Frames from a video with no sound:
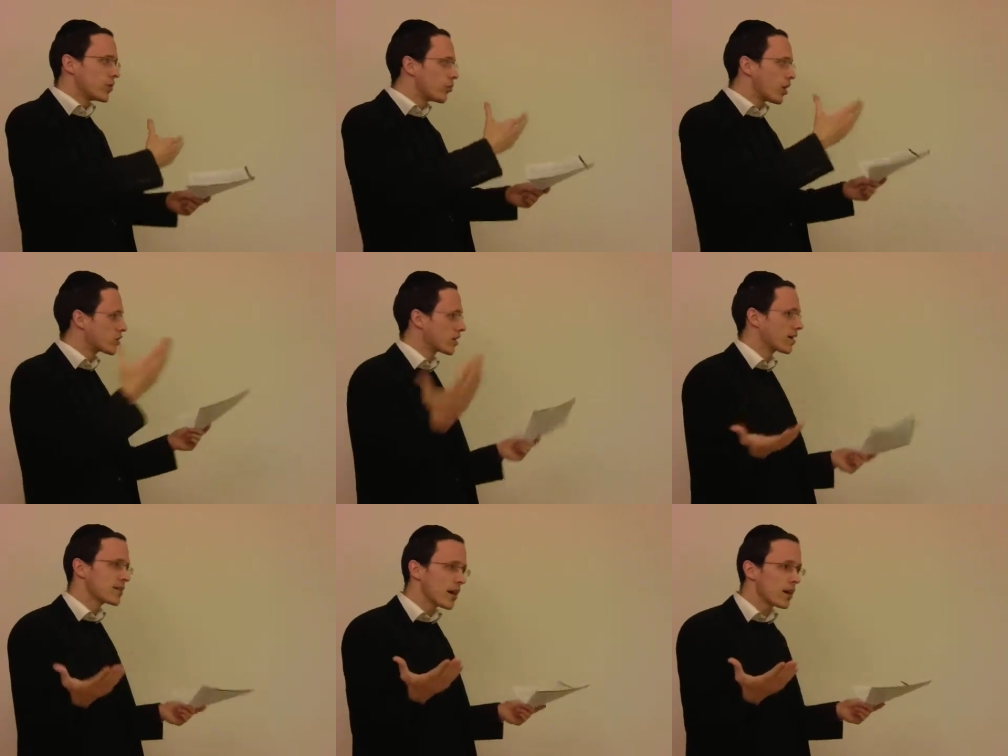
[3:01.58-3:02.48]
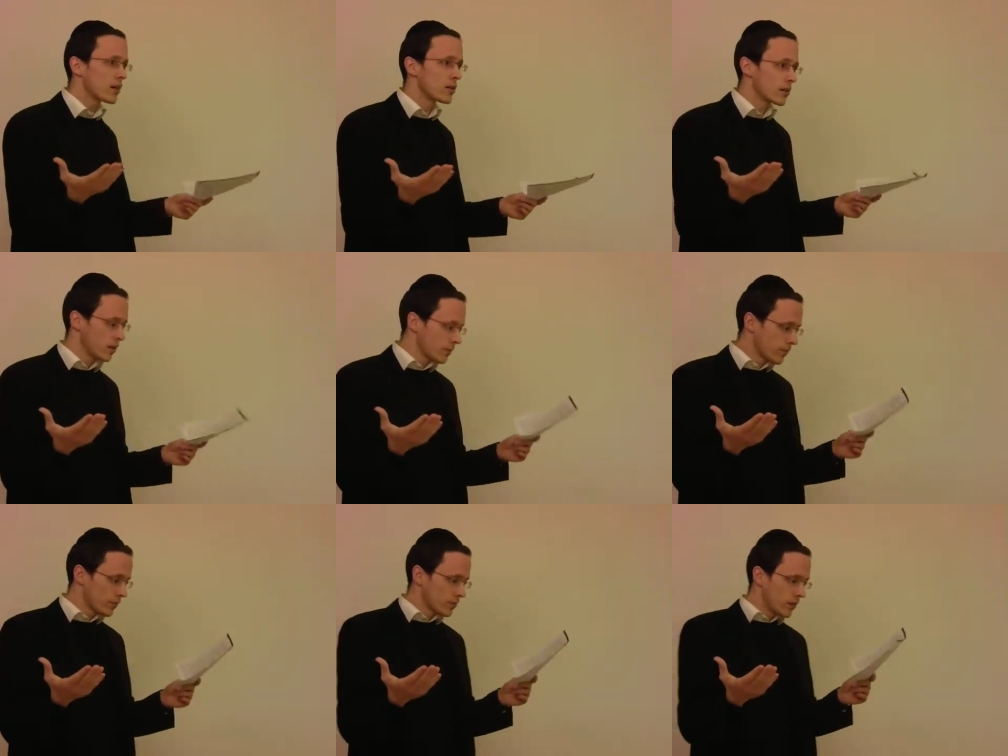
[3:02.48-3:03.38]
pourra gérer ça
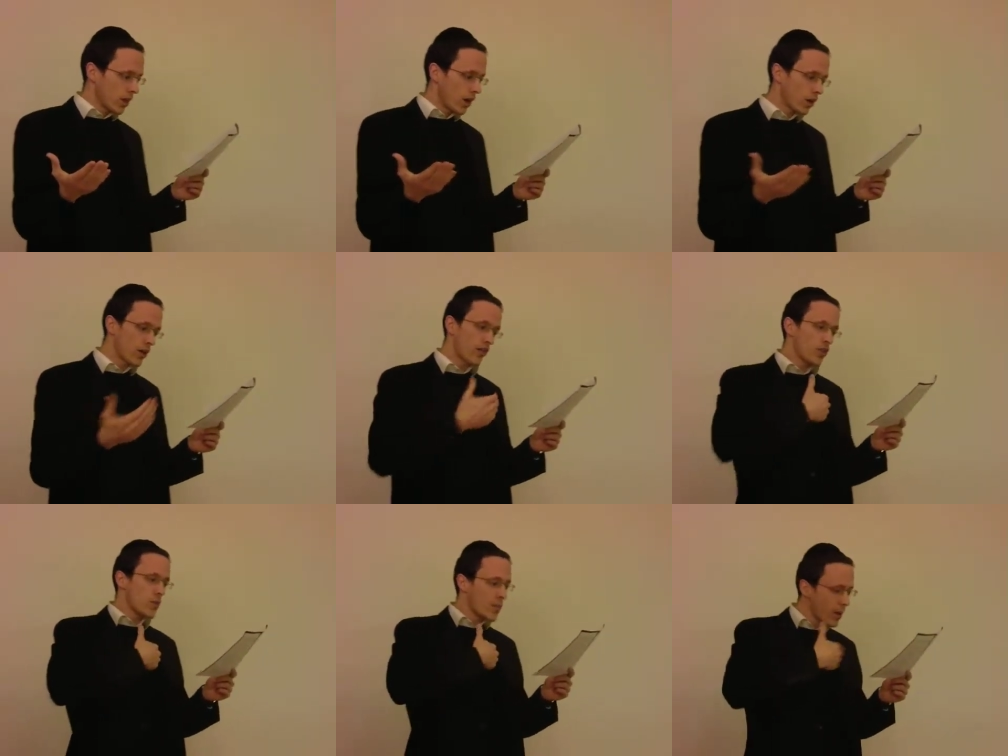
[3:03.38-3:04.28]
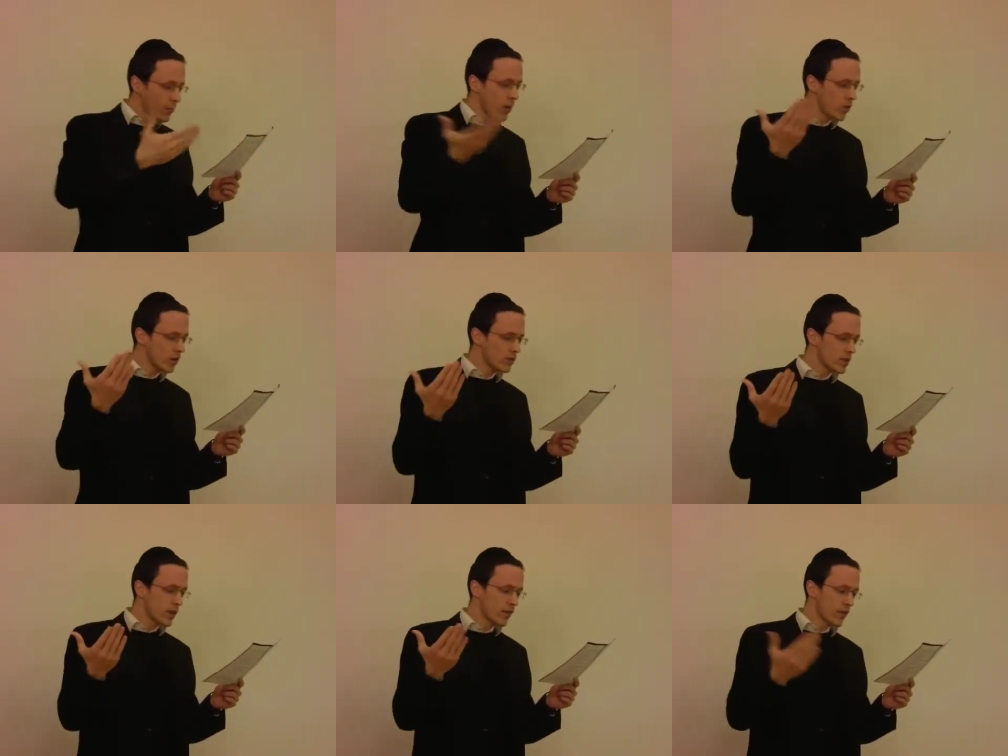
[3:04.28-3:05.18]
alors que yomer Yomer, el
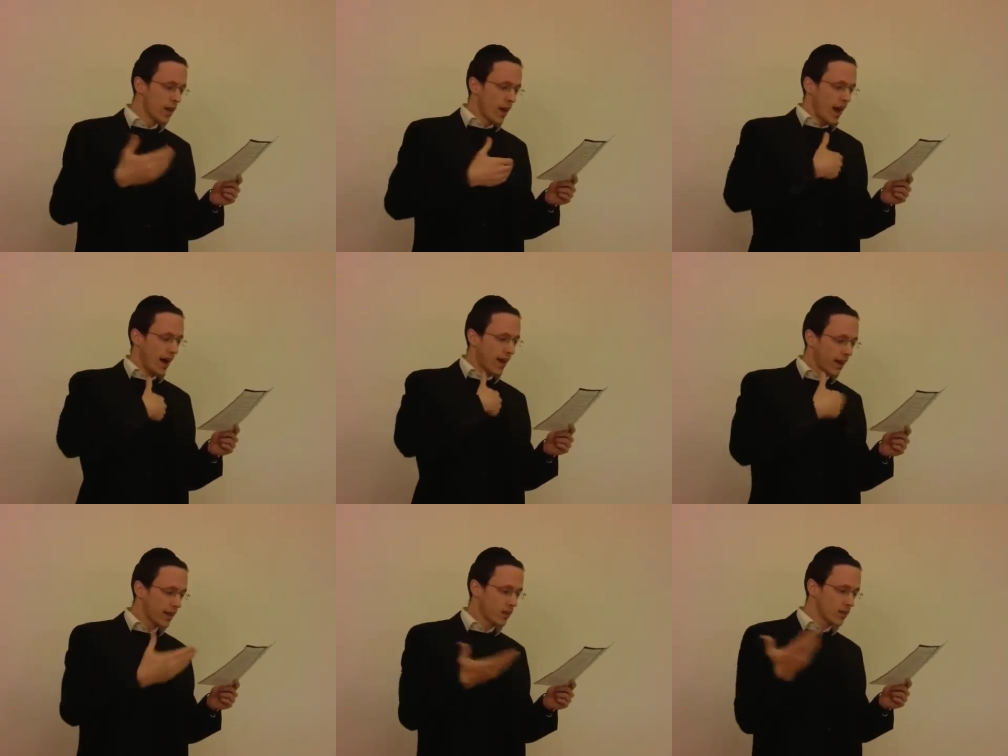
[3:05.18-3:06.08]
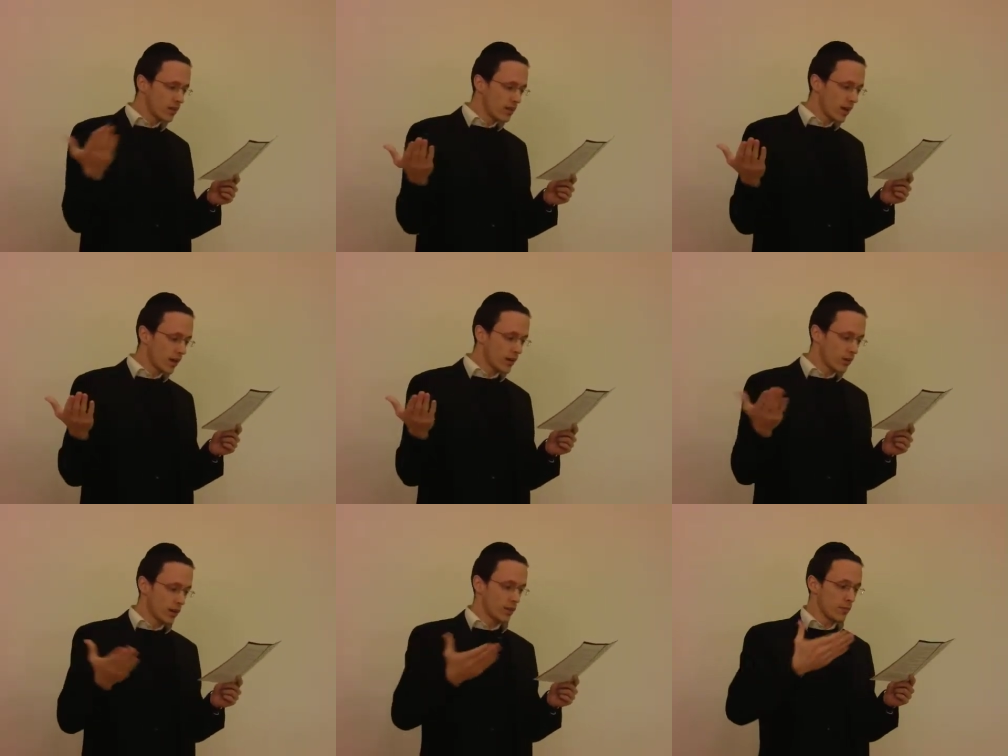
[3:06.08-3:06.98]
Yosef, Achare odia
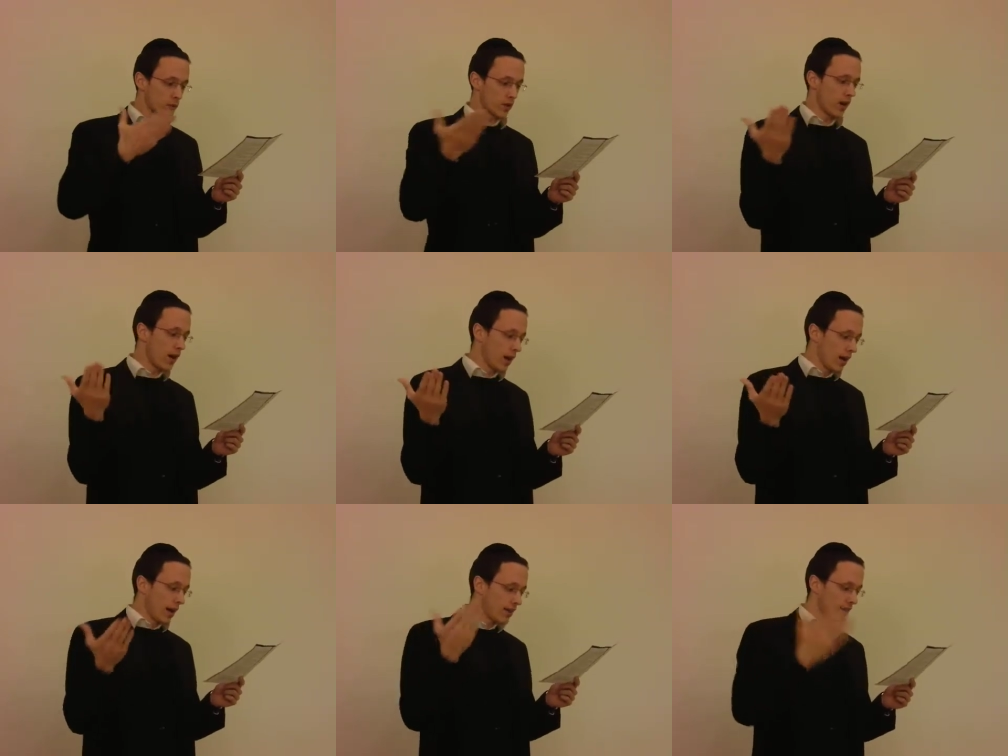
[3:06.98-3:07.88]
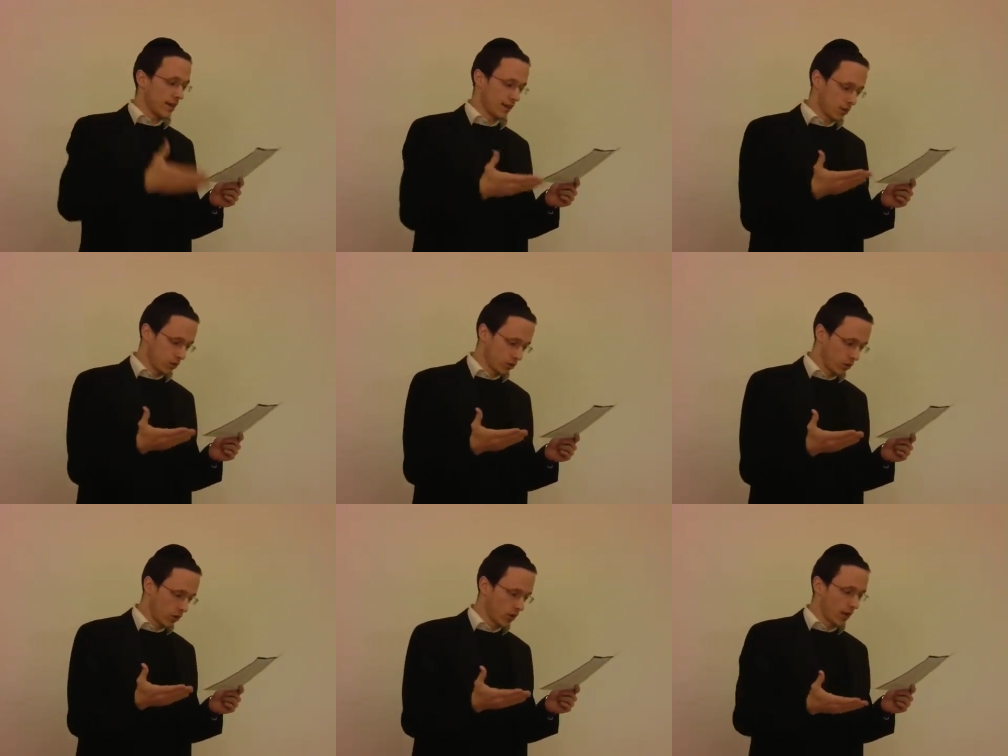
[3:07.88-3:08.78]
Elokim, otra et et
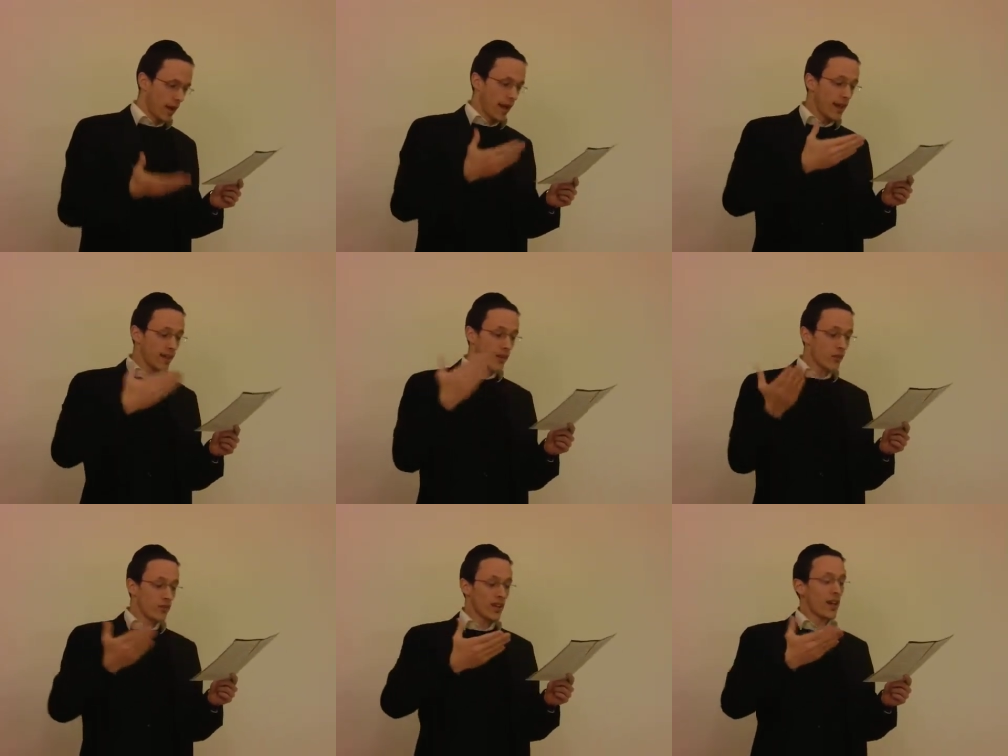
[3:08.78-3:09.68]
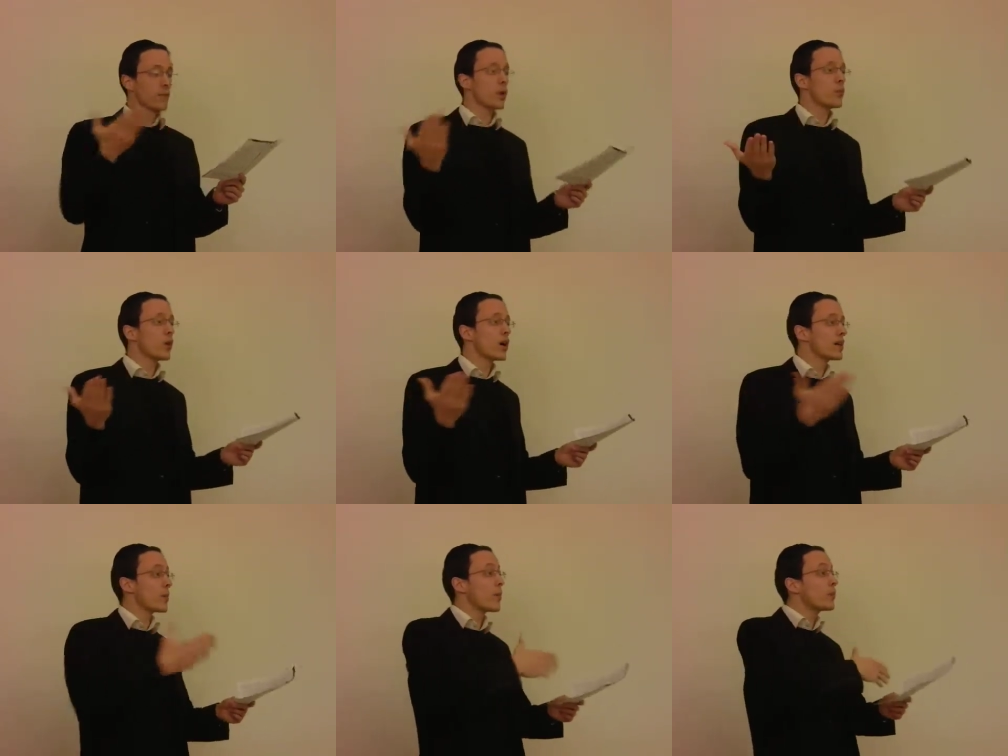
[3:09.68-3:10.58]
klozot, en navon Racham kamora. il
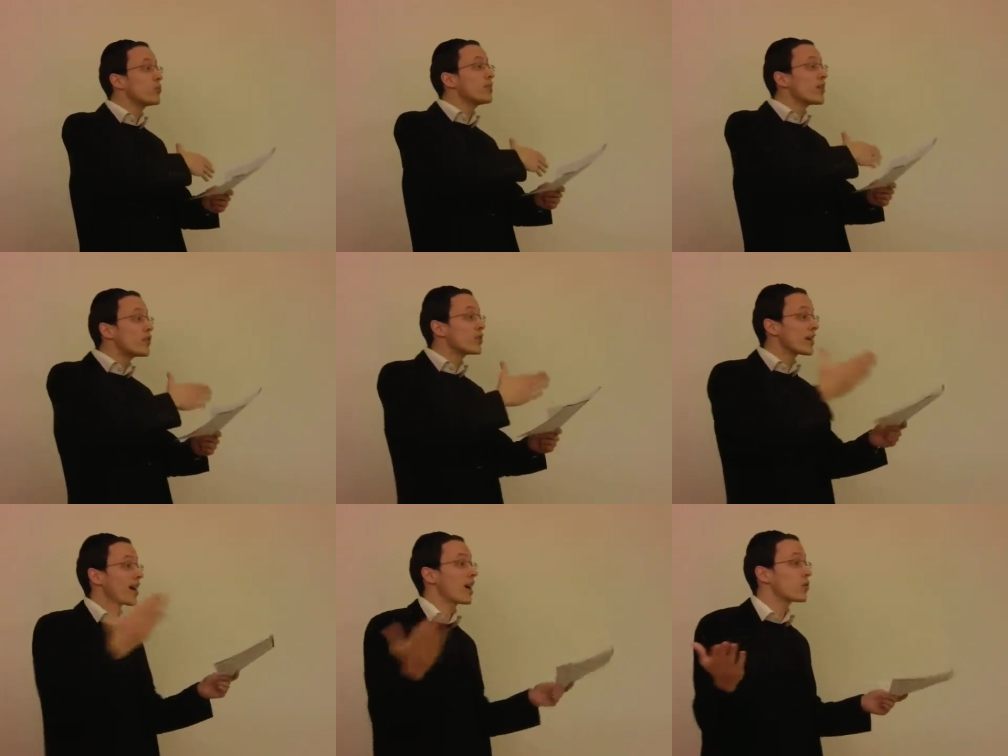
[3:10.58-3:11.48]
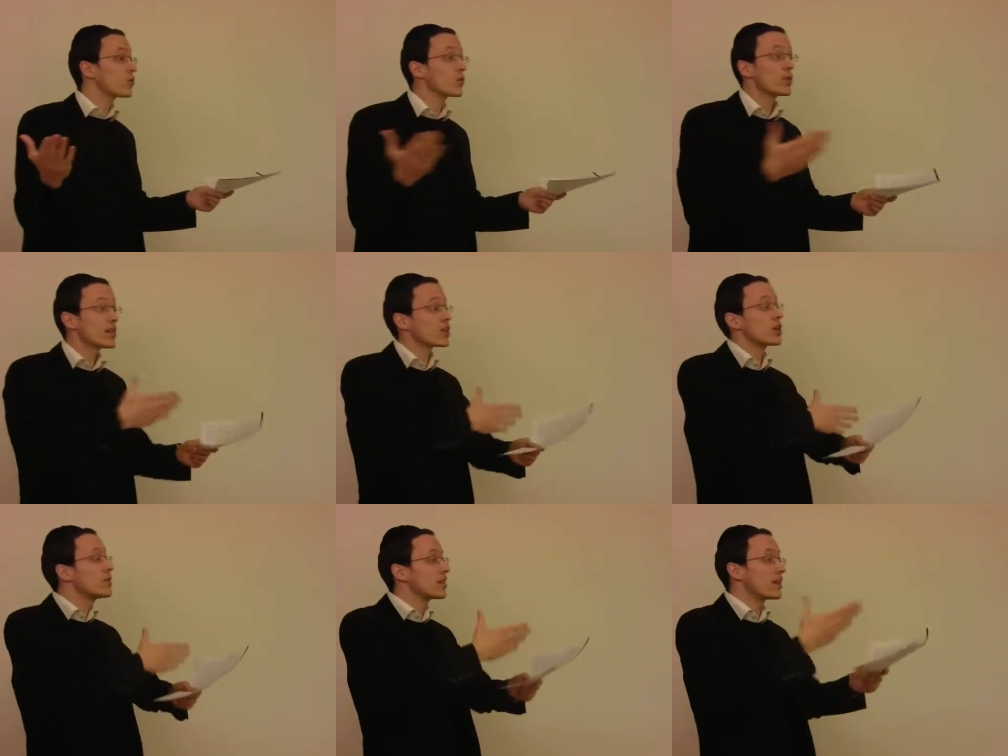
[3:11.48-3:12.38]
n'y a pas plus navon Racham que toi, si
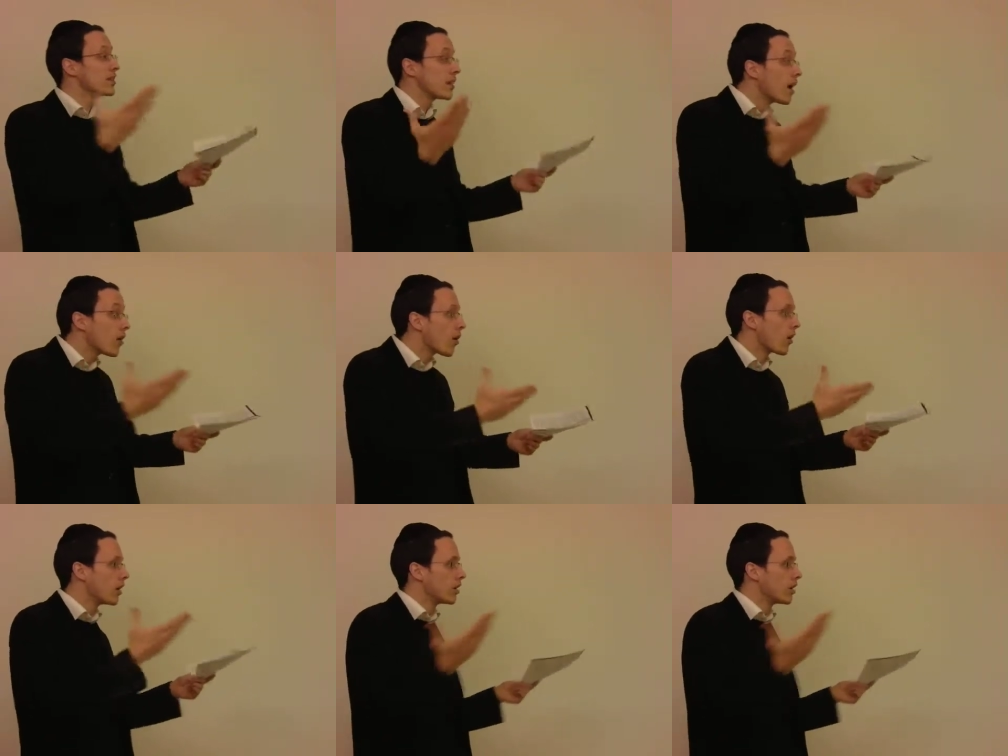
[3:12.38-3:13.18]
Hachem t'a dit ça, alors...